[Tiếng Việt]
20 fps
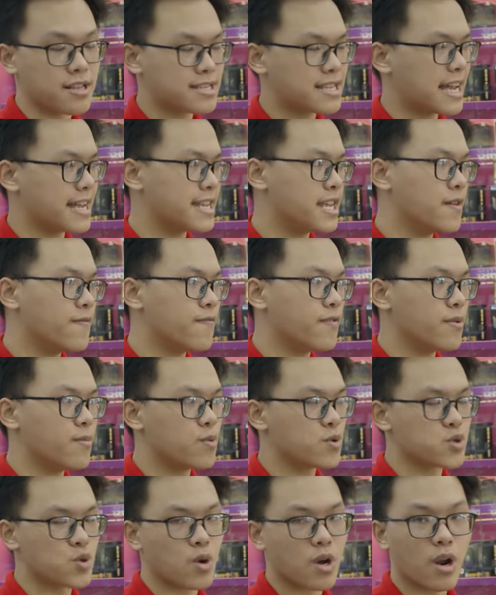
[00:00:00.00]
trải nghiệm với
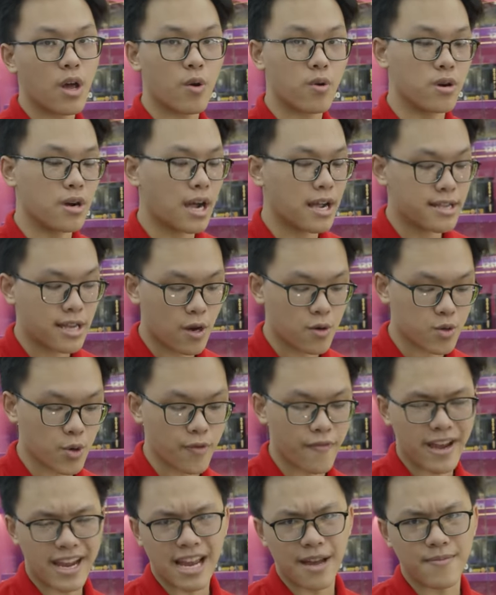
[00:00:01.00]
một số các loại ổ cứng khác nhau
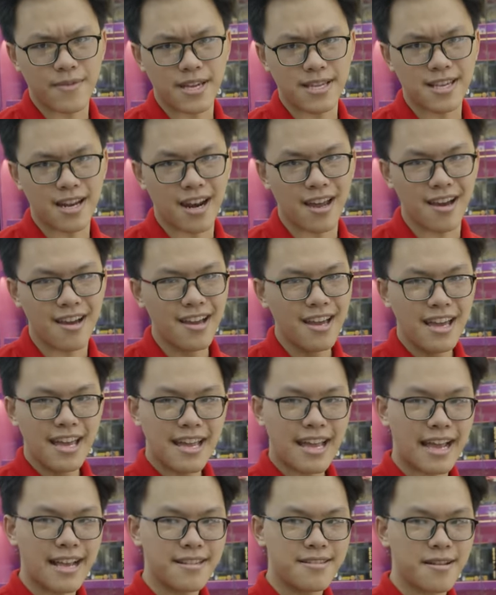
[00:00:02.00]
rồi và anh cảm thấy rằng là
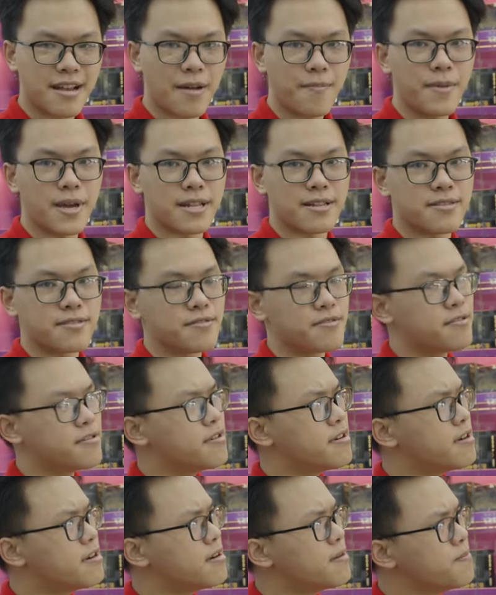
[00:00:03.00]
cái sự khác biệt
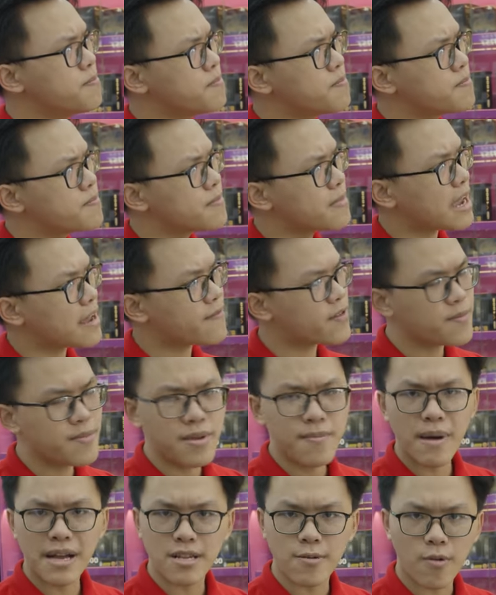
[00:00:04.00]
giữa
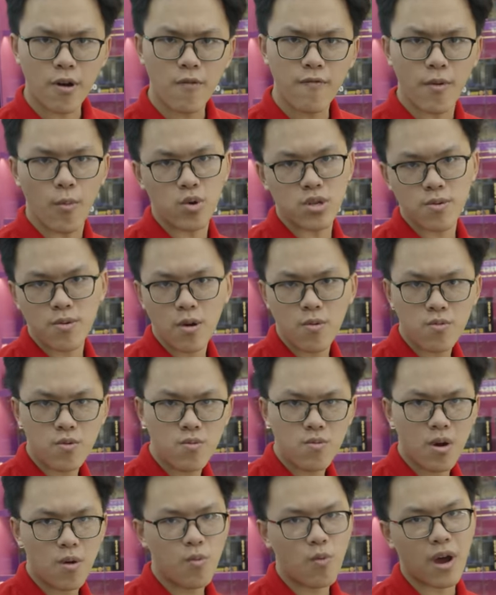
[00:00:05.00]
NVMe 3.0 và 4.0 cũng
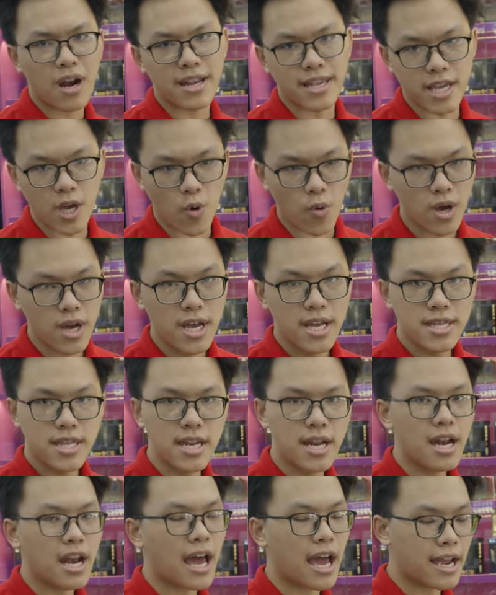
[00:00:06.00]
không quá là nhiều.
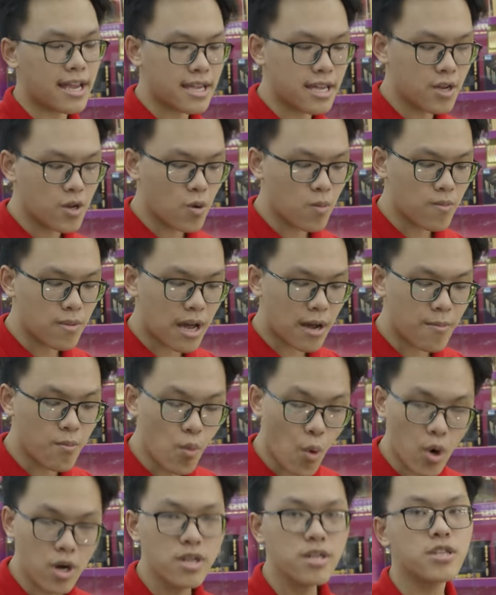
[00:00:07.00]
Thế nên là anh ấy cũng
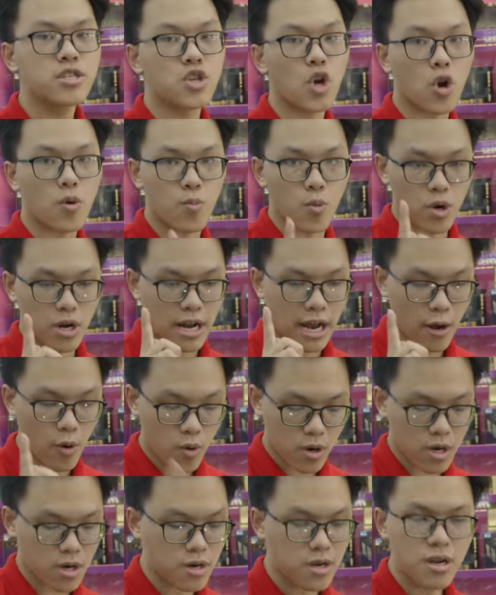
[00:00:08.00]
đang muốn chọn một cái ổ
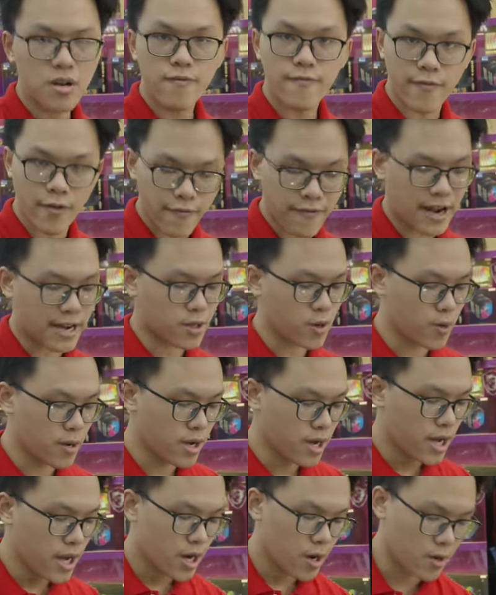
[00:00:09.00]
cứng vừa phải thôi.
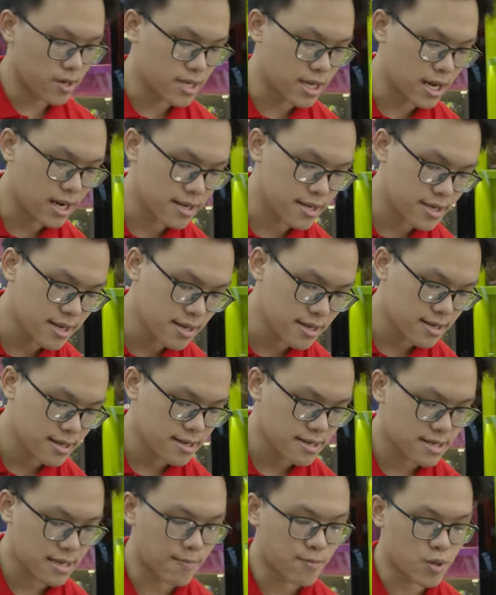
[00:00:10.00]
Đó chính là chiếc
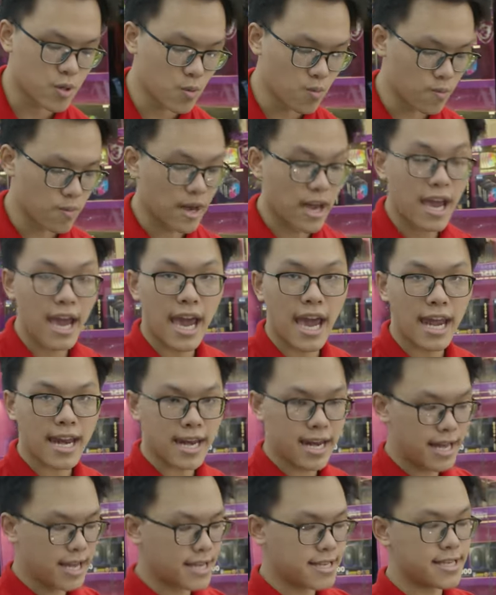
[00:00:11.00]
Samsung
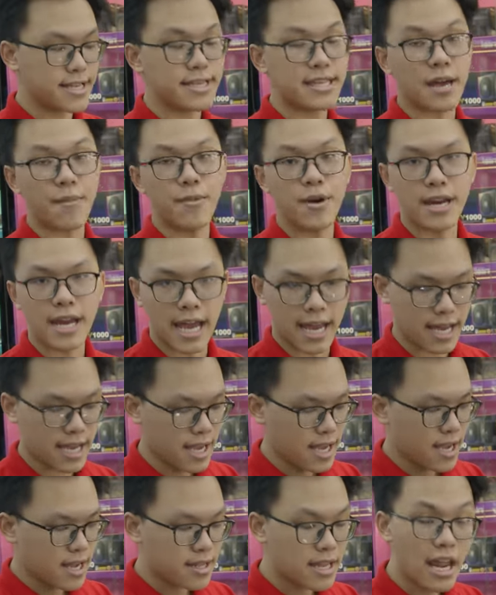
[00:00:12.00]
SSD 980 này.
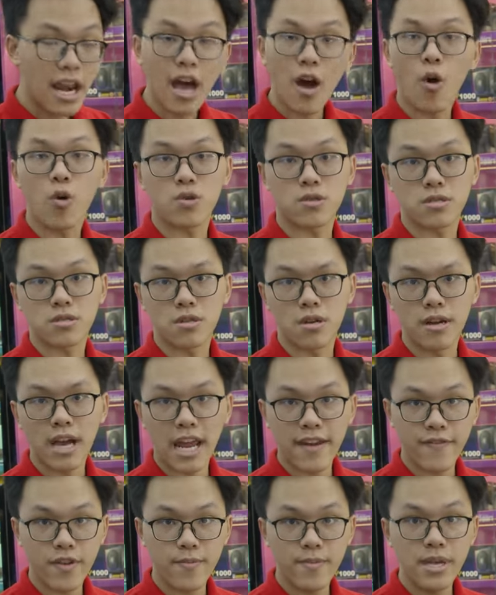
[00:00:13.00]
Đây là ổ
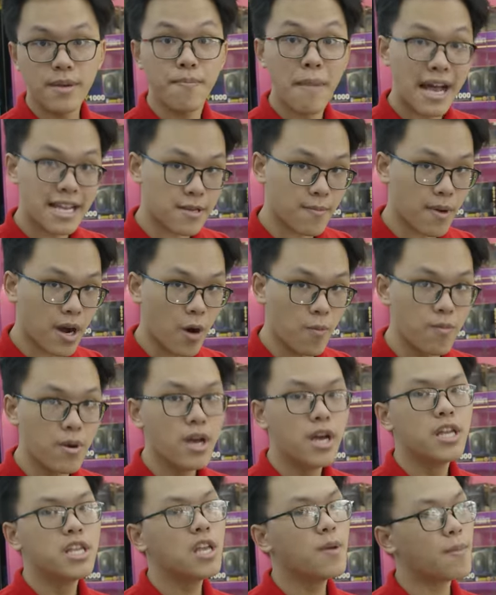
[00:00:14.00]
cứng NVMe 3.0
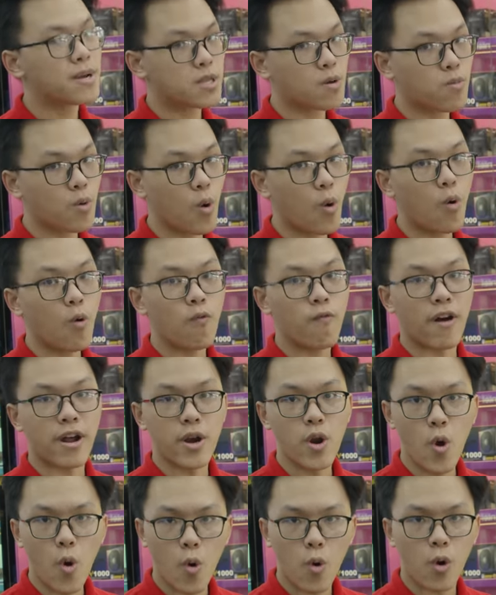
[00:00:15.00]
nhưng mà tốc độ và
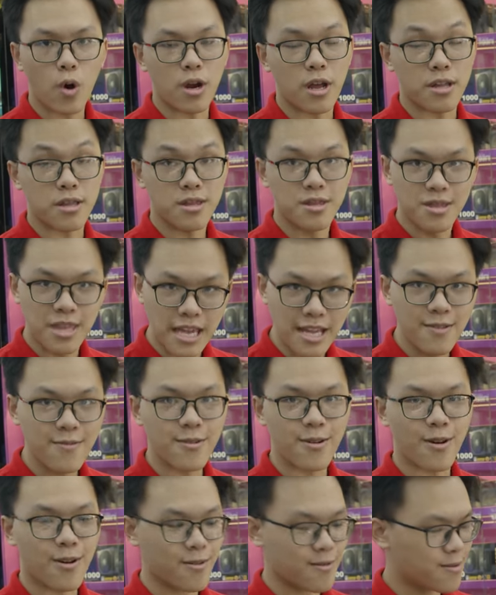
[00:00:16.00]
độ gọi là tín của
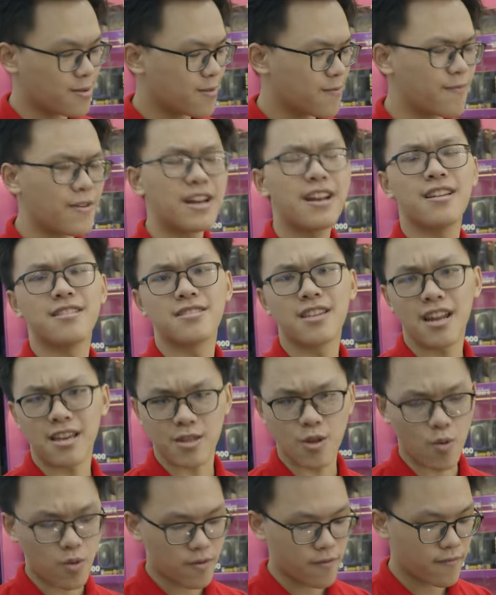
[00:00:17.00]
nó vẫn là rất là
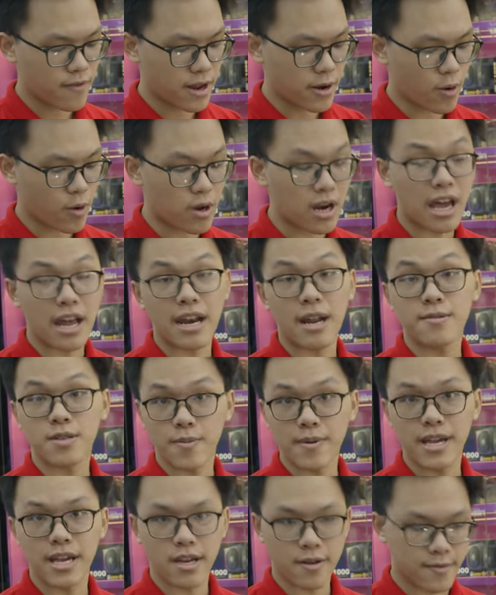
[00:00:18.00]
tốt và nó có là 500GB
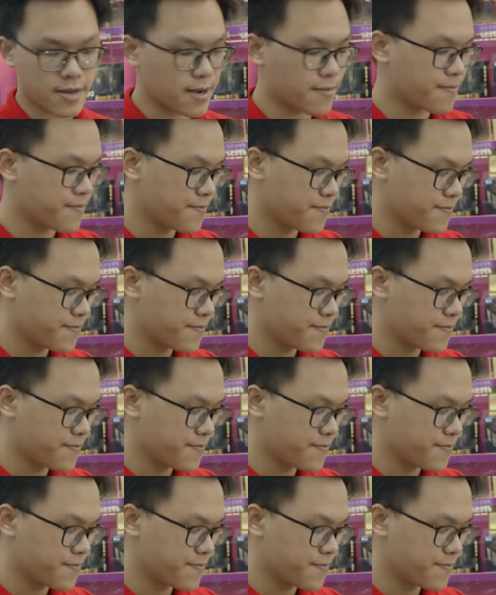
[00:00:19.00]
anh em nhá.